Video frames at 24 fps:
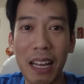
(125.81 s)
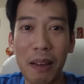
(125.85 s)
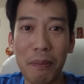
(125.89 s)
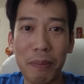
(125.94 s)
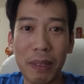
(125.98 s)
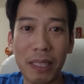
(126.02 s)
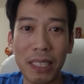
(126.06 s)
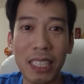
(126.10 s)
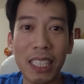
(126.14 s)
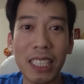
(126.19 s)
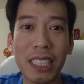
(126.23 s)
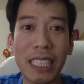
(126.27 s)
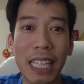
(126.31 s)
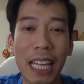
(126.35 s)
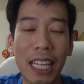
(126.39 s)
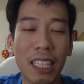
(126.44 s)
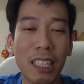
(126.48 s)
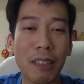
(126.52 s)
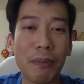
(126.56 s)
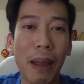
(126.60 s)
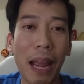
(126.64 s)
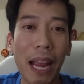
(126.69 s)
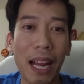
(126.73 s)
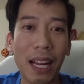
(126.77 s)
uh, mình chia sẻ
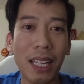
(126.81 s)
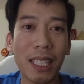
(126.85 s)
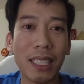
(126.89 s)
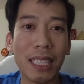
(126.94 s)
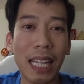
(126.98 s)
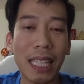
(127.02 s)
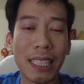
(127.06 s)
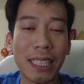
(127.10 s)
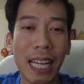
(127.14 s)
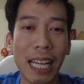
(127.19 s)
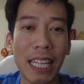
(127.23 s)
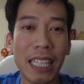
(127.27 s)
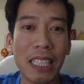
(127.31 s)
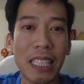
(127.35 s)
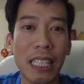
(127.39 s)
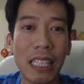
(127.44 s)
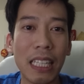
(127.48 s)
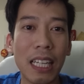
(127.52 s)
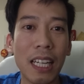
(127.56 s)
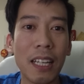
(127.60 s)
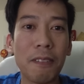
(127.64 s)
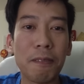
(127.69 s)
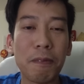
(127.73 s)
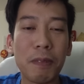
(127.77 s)
với các bạn đó là tại
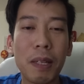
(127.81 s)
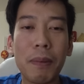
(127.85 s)
vì á